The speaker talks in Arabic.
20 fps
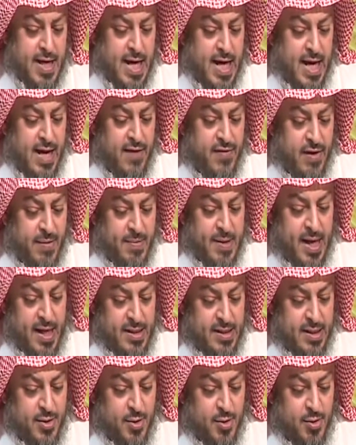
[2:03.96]
هل افهم من
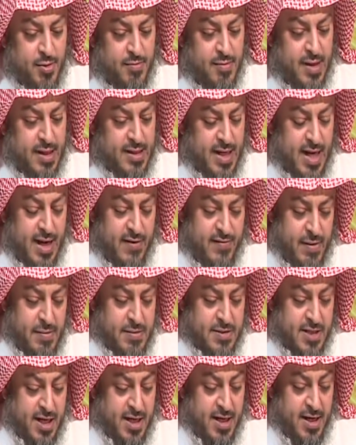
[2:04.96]
حديثكم ما ادري هل
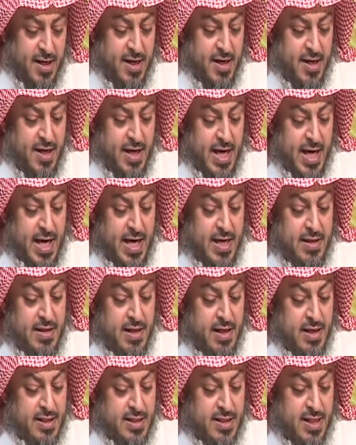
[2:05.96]
فهمي صحيح
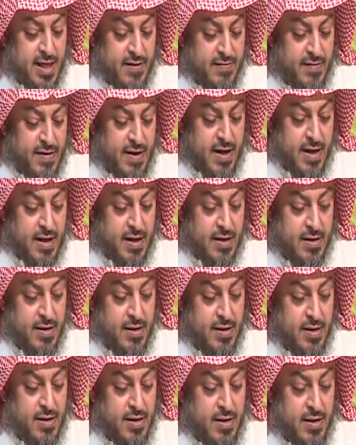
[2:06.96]
ان الاستغفار
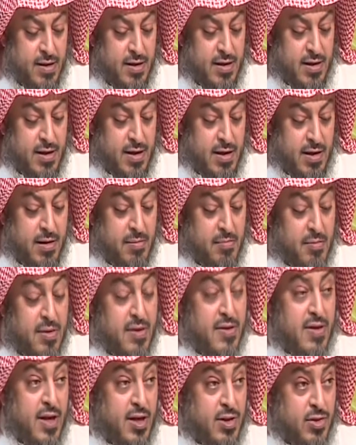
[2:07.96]
أه،
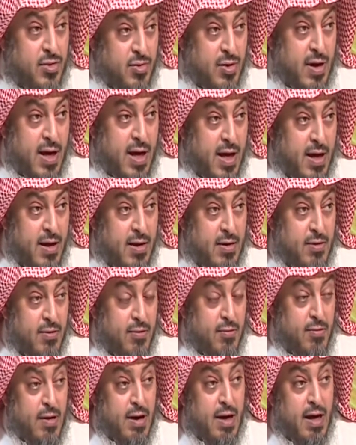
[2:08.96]
مثل الدعاء
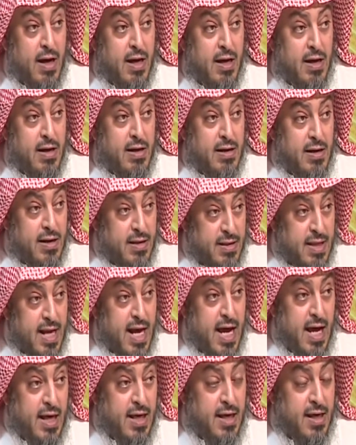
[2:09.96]

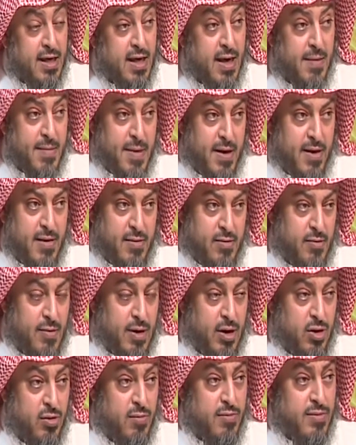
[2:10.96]
وللداعي كما هو
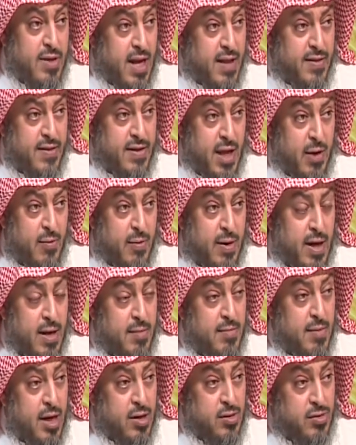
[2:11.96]
معلوم ثلاثة أحوال
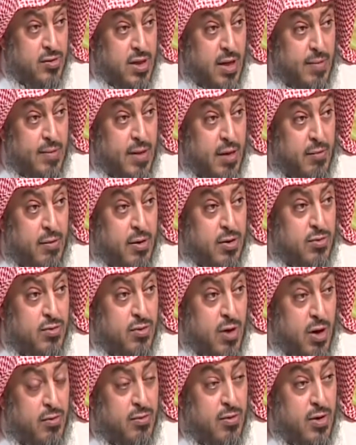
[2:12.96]
إما أن تجاب دعوته
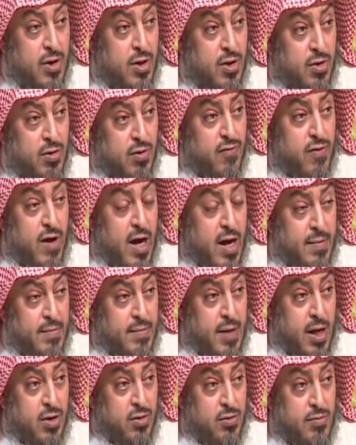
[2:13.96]
نعم. أو يدفع
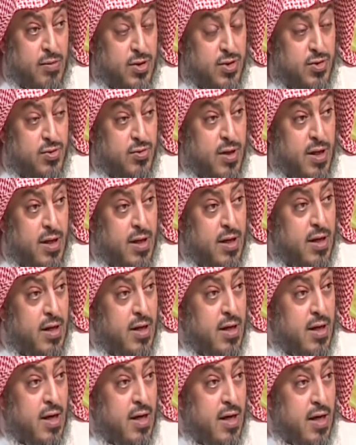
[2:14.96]
عنه نعم السوري نعم
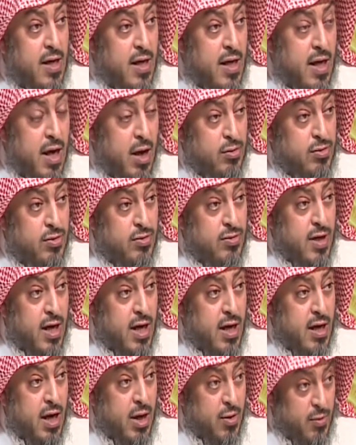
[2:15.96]
في الحديث الصحيح أو
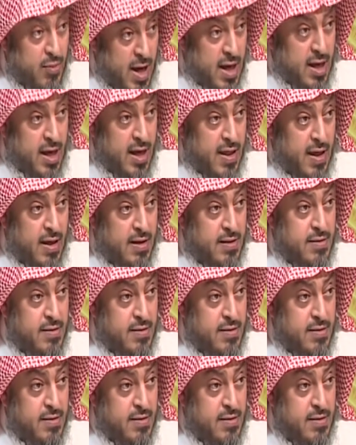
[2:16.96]
تدخر له هكذا